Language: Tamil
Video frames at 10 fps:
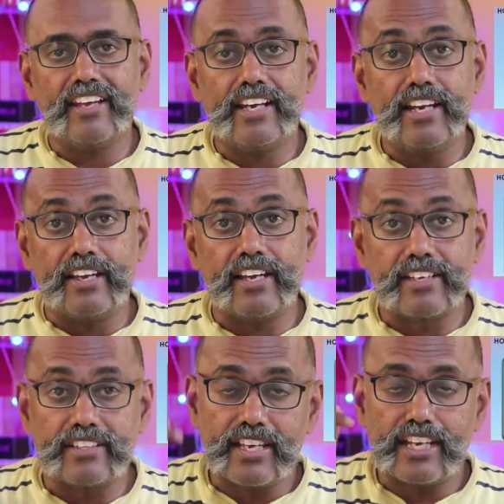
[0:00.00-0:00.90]
என்ன
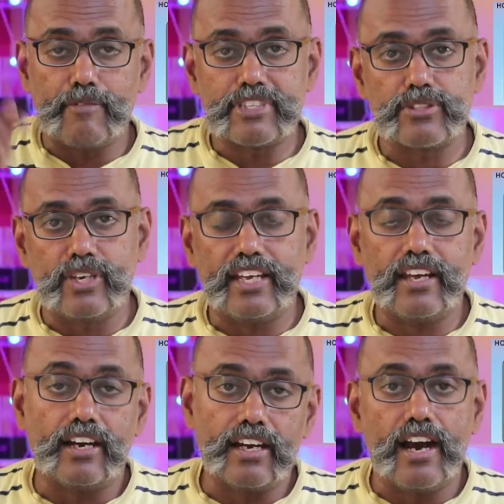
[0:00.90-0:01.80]
நினைக்கிறத கமெண்ட்ஸ்
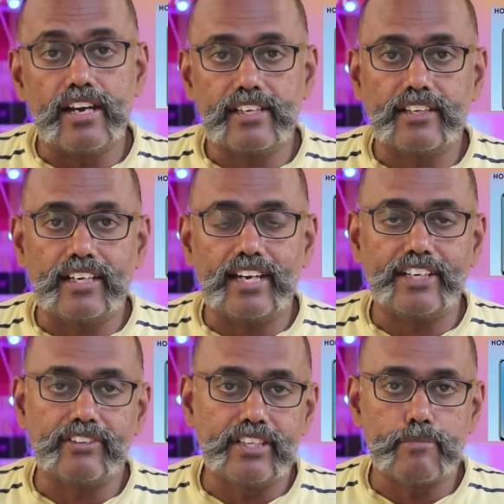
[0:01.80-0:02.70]
சொல்லுங்கள் ஆனால் ஹானர் டென்
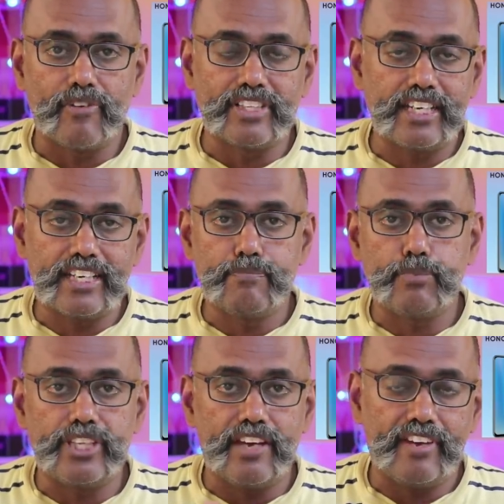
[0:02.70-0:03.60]
லைட் வந்து இப்போ வந்திருக்கு
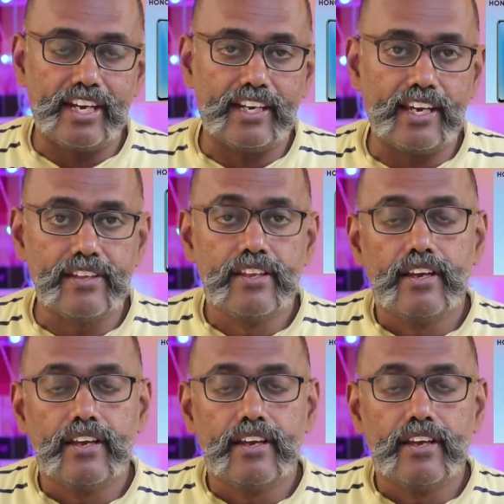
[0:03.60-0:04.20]
புதிய வேரியண்ட்டில்